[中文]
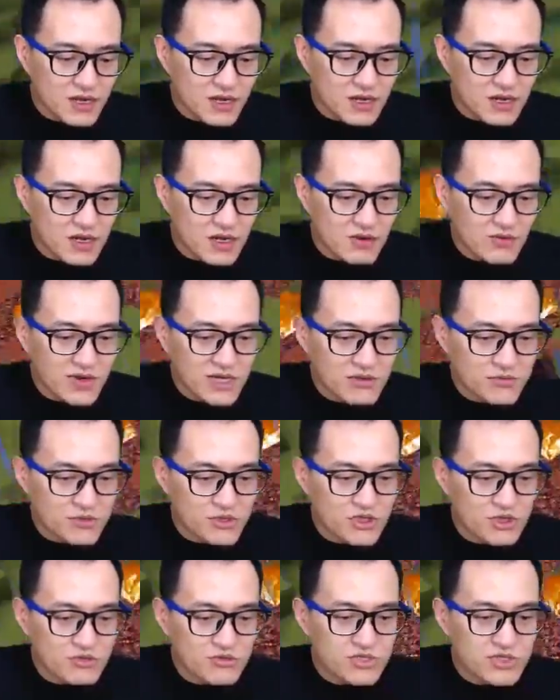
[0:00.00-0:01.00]
好，我看有没
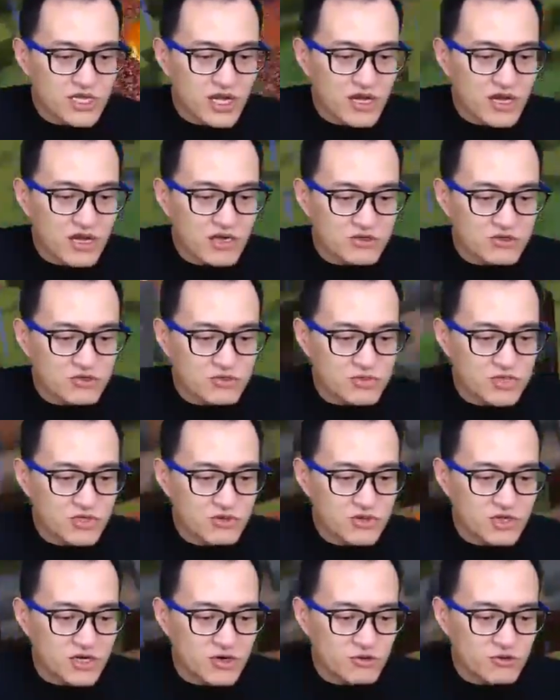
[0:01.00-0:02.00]
有道具箱啊，说不定有
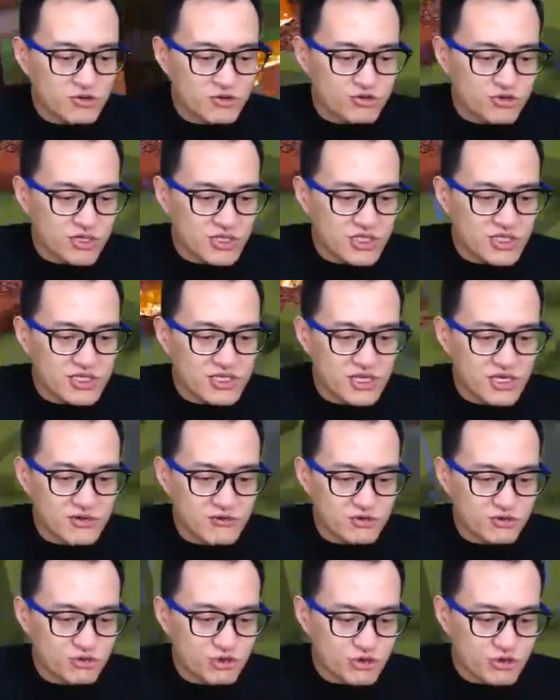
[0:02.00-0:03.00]
一个回血的，一下给
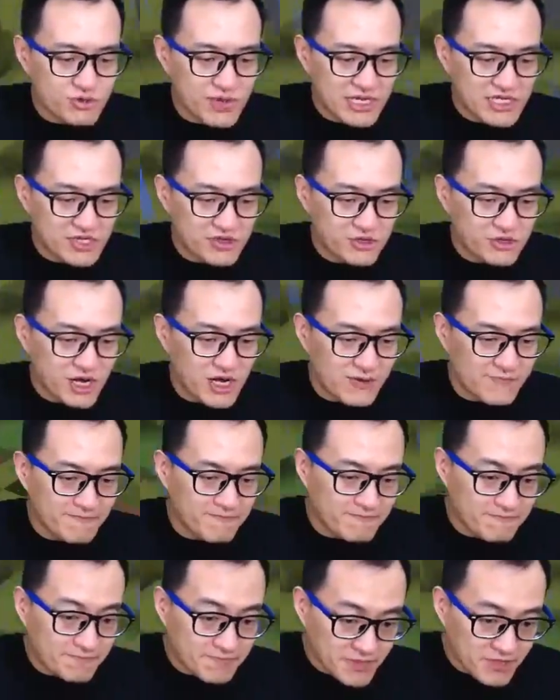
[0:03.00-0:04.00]
我血回满。这有一个
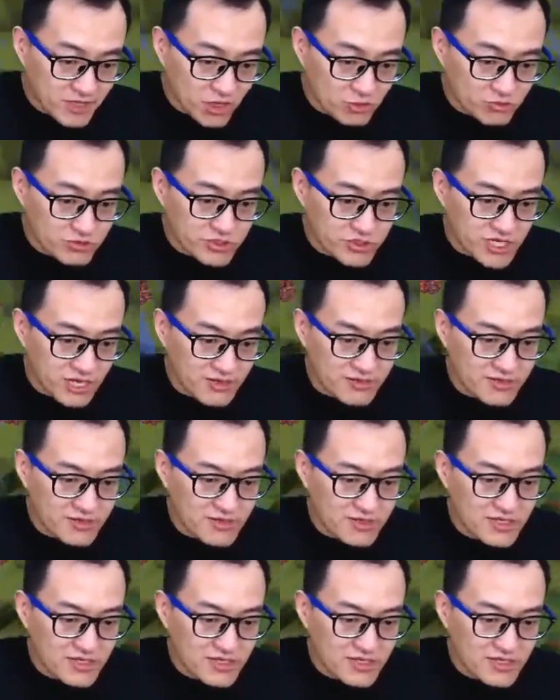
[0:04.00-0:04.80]
道具箱，